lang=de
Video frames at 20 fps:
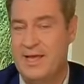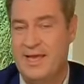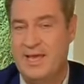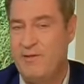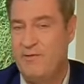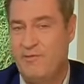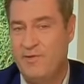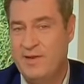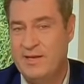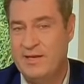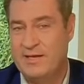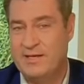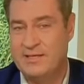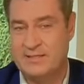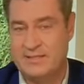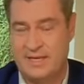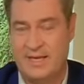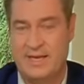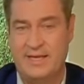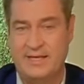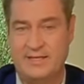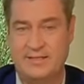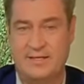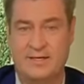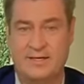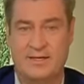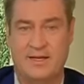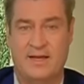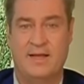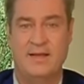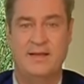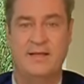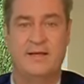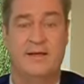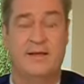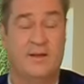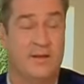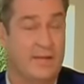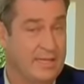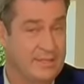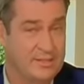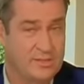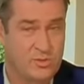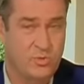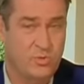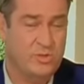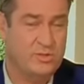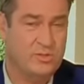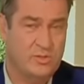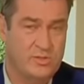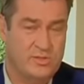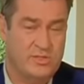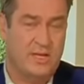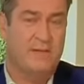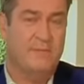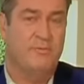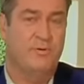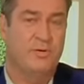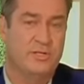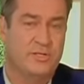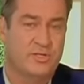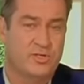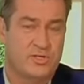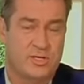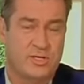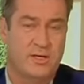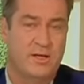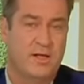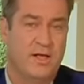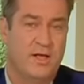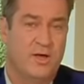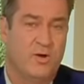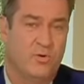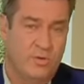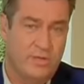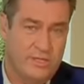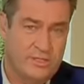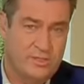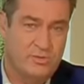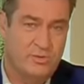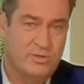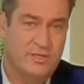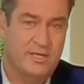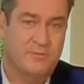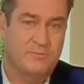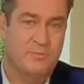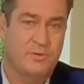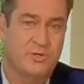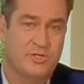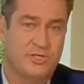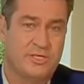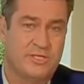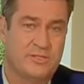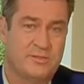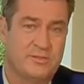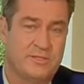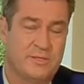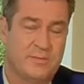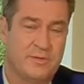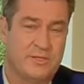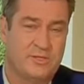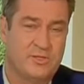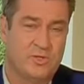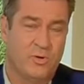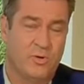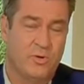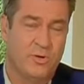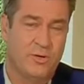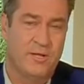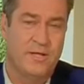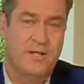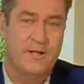Ich finde das ehrlich gesagt eine ganz hohe sozialpolitische und gesundheitspolitische Dimension.